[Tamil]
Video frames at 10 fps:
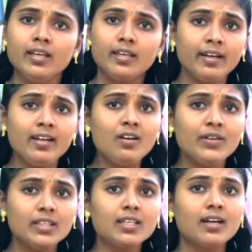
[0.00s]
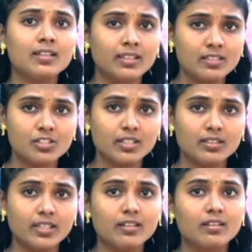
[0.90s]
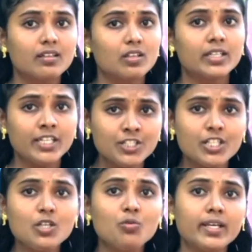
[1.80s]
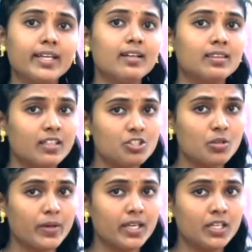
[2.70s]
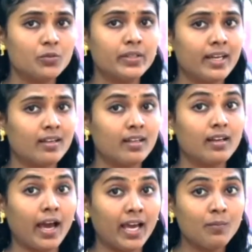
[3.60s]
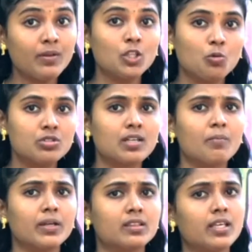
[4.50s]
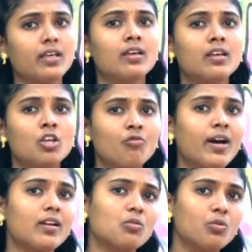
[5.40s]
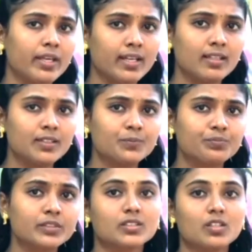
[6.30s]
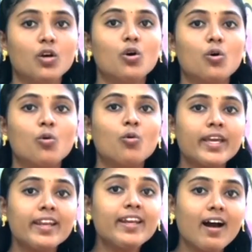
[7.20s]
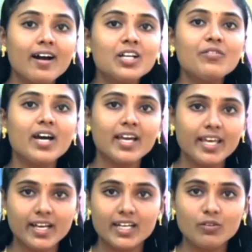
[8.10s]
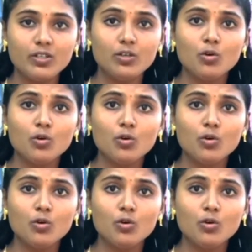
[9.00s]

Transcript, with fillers: இரண்டாம் வத்திக்கான் திருச்சங்கத்தின் இன்றைய உலகில் திருச்சபை என்னும் ஏட்டின் ஐம்பத்தி ஒன்றாம் பத்தி இவ்வாறு கூறுகிறது உயிரின் ஆண்டவராகிய கடவுள்